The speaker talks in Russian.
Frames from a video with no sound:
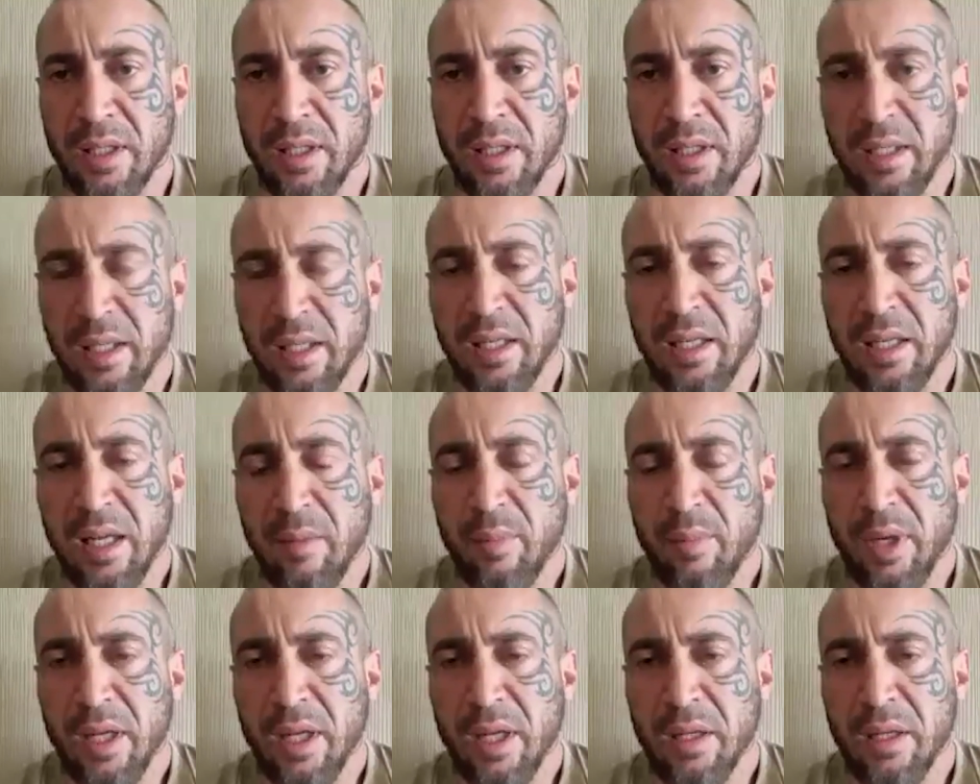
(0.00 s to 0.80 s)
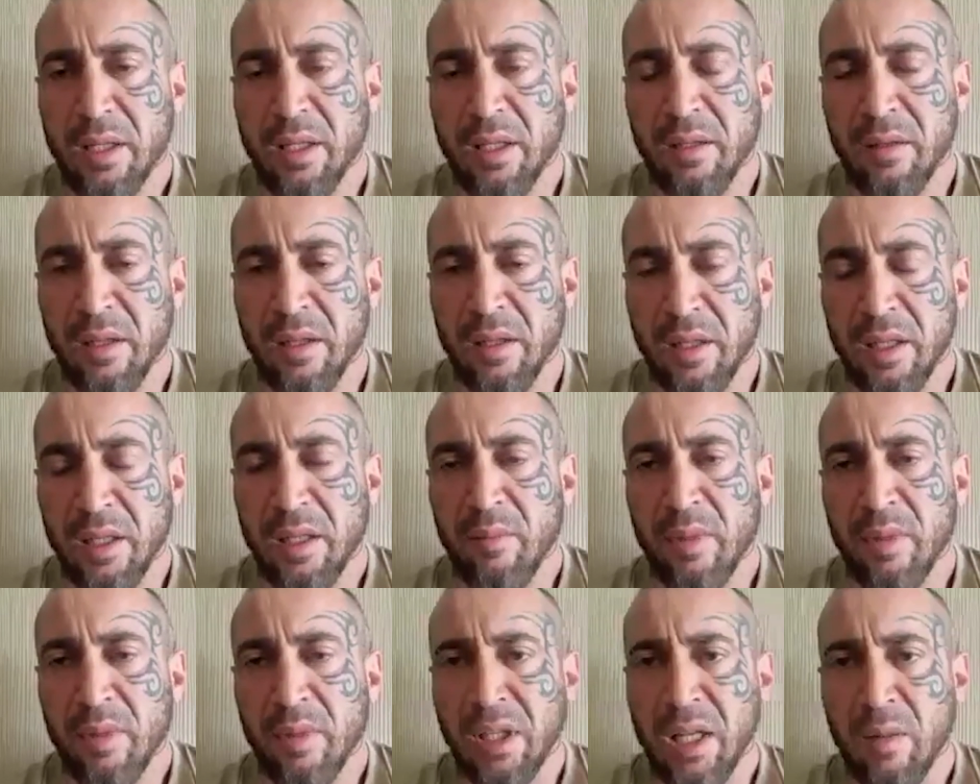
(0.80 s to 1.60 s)
И я приехал
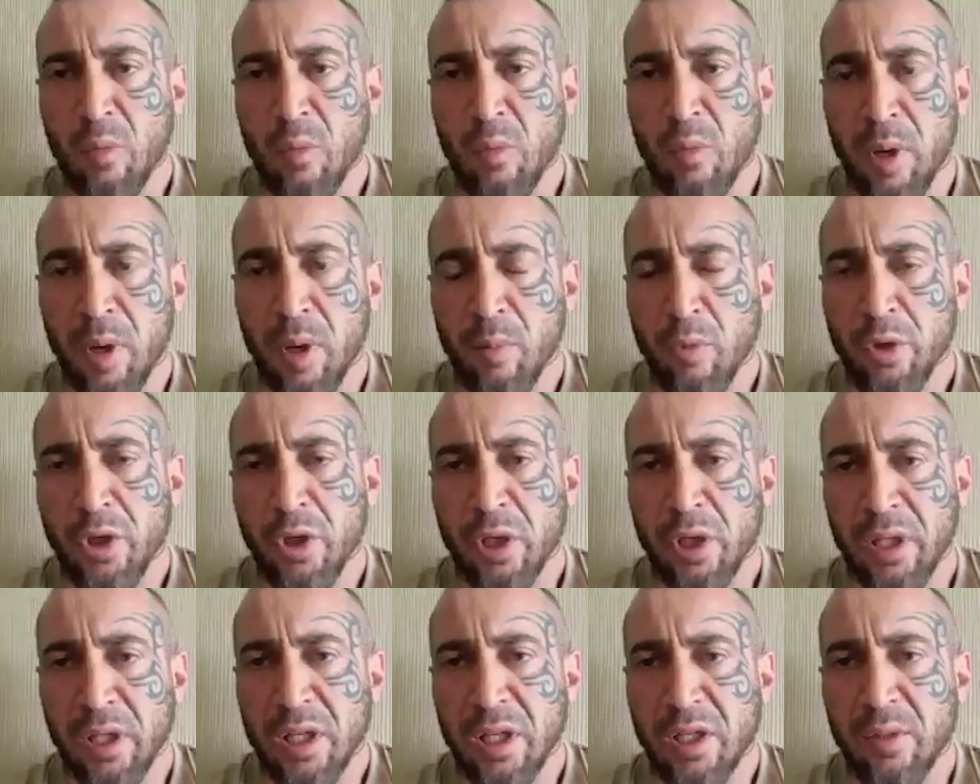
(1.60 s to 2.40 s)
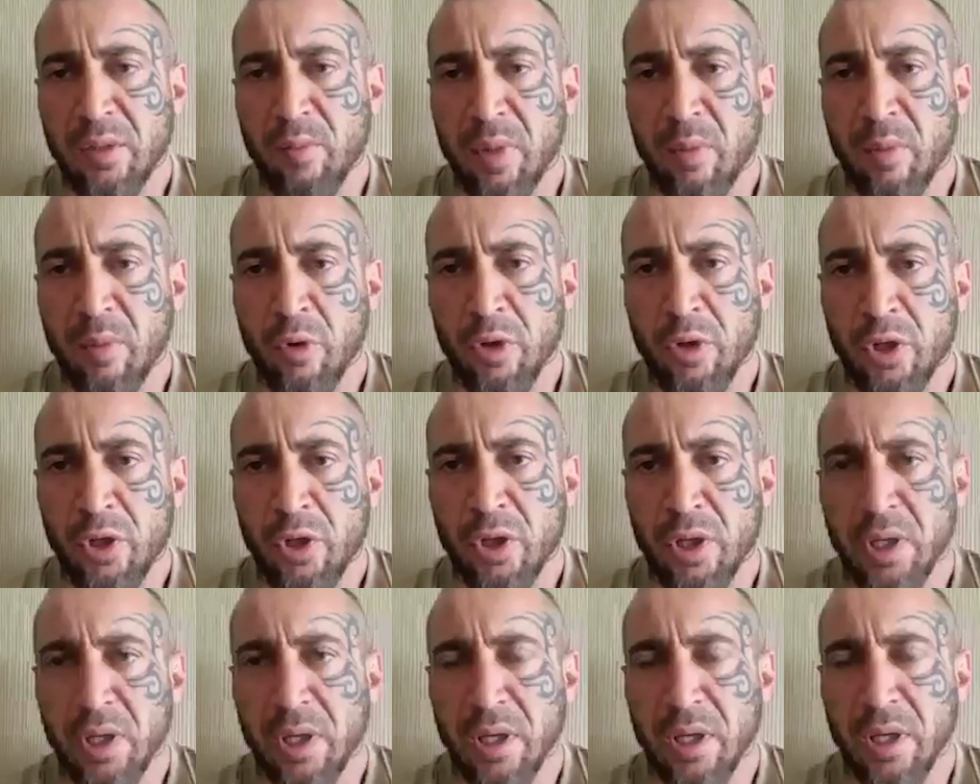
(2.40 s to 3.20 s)
именно ему помочь, а также помочь
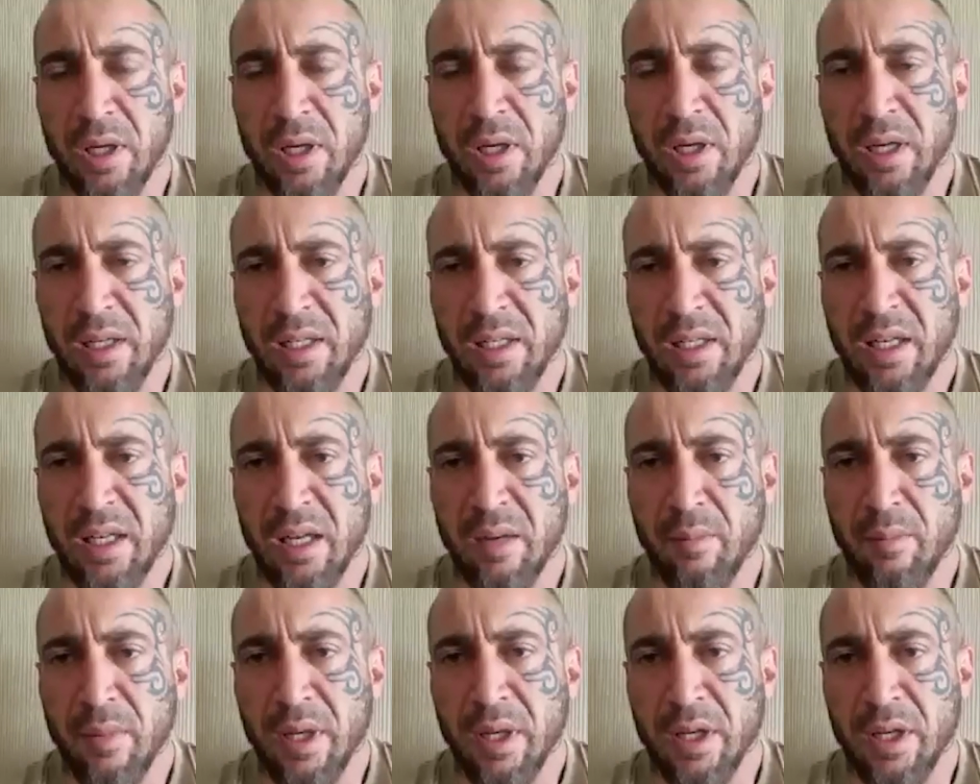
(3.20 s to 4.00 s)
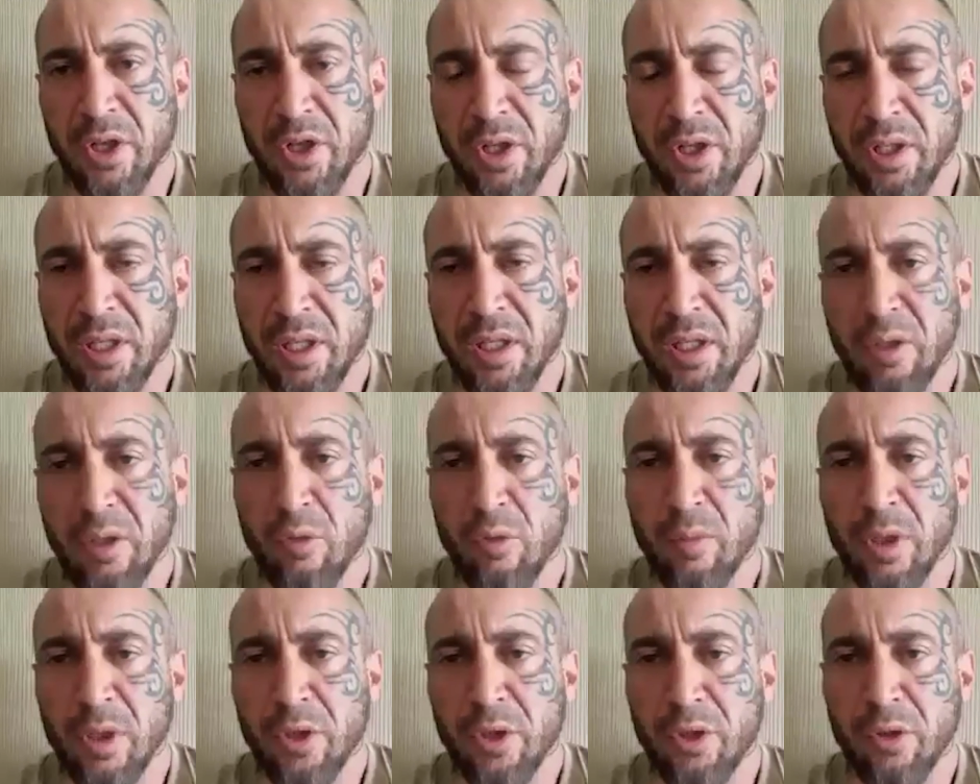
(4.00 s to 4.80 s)
родителям моей жены.
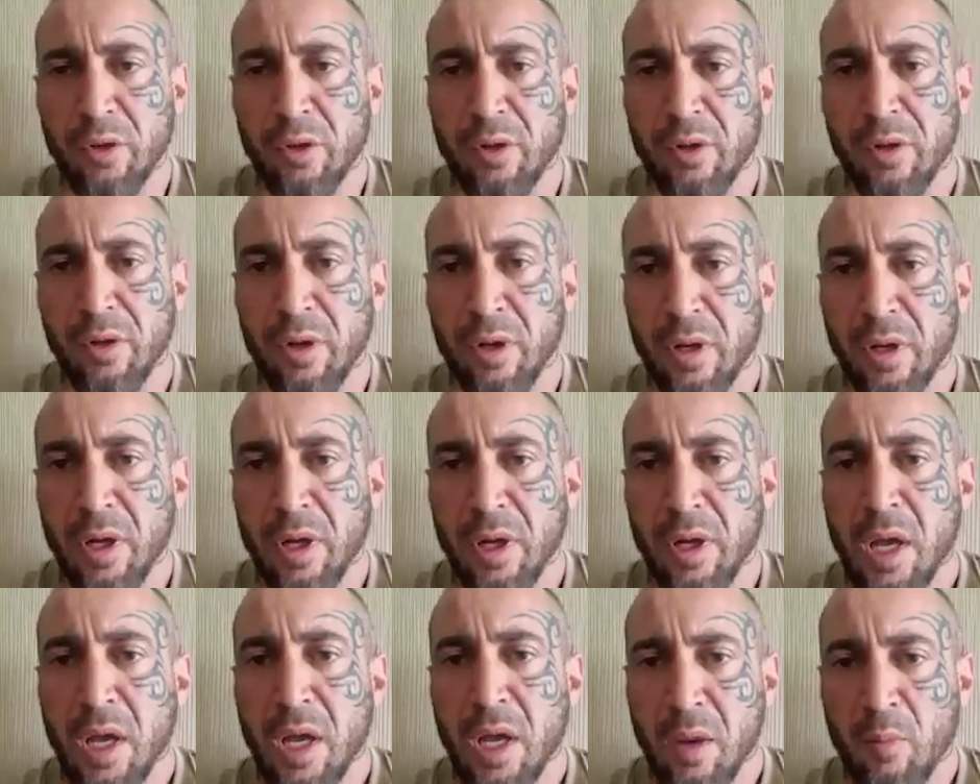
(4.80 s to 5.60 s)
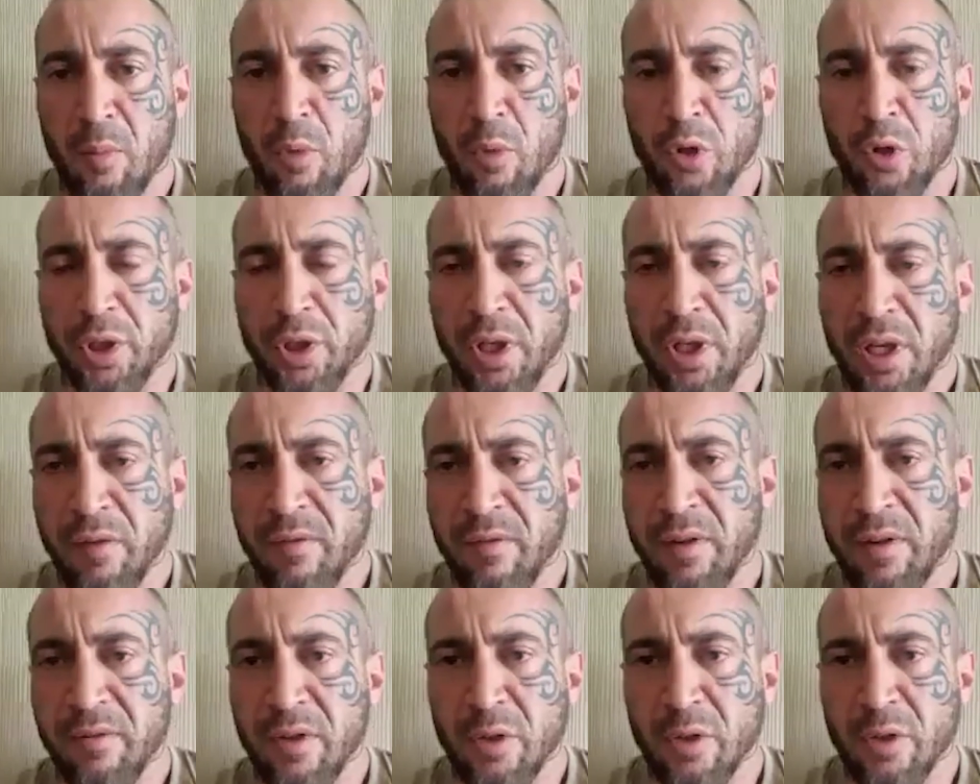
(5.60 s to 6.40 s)
Думал, что, может, их
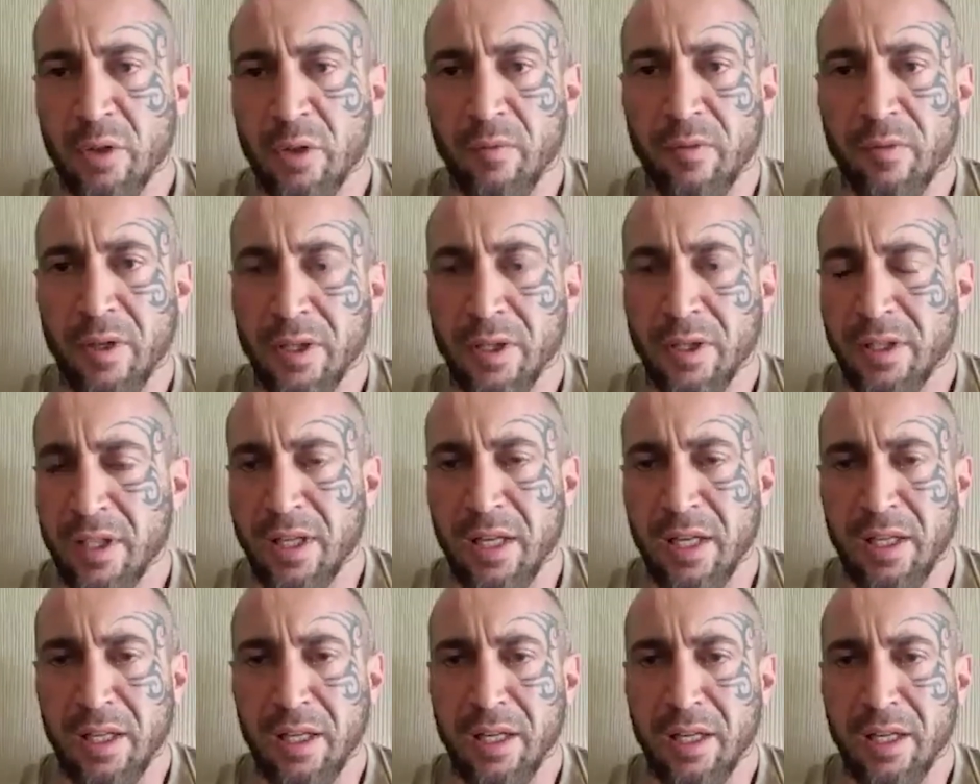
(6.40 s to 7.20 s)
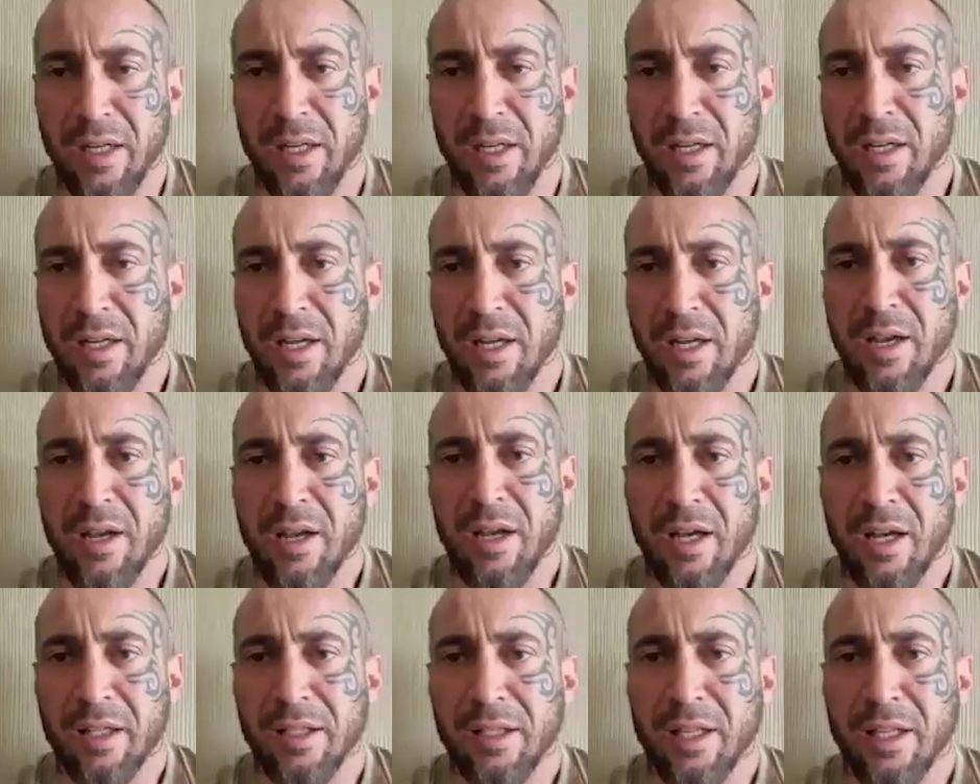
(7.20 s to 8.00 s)
вывезу в конце. Они
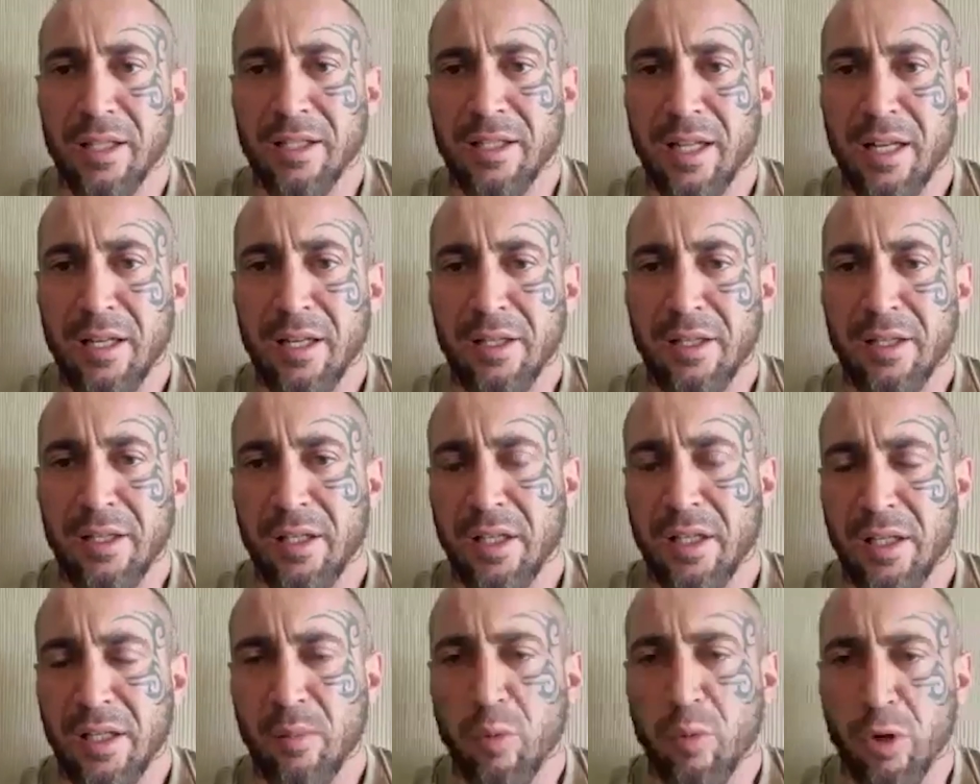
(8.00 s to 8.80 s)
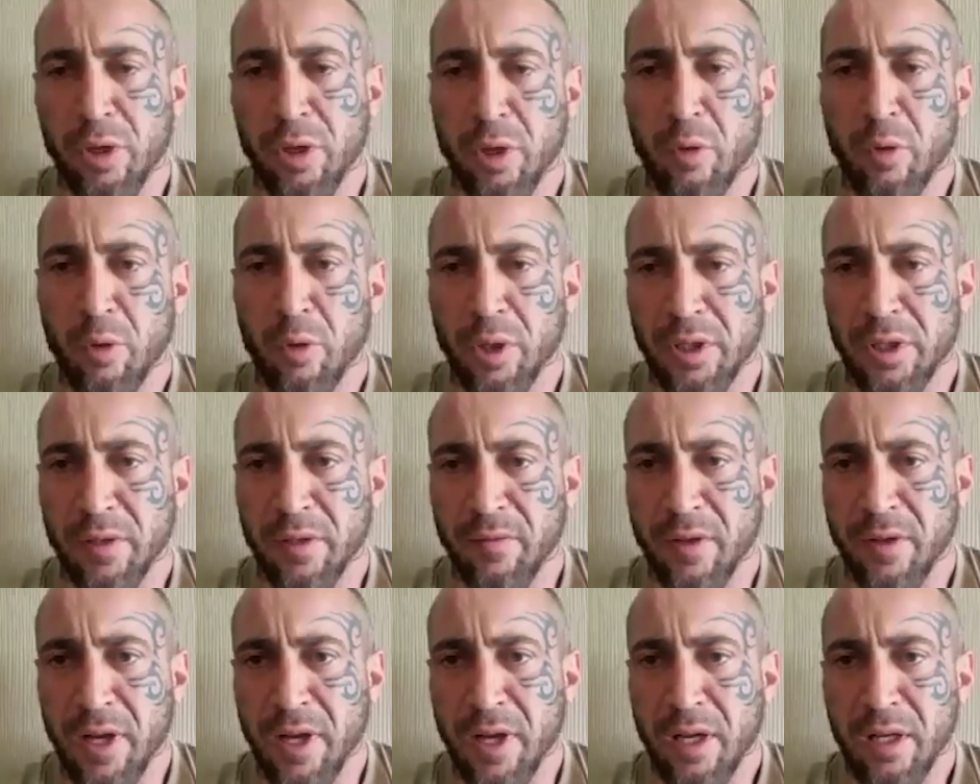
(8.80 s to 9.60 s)
отказались, до сих пор находятся в
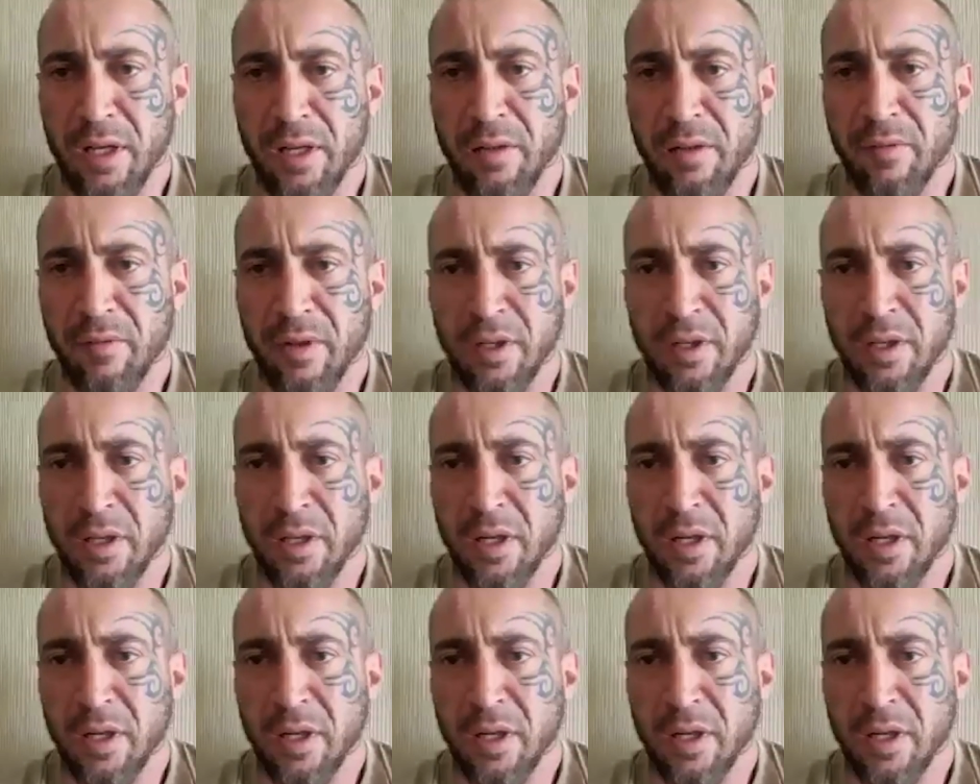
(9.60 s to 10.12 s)
Харькове.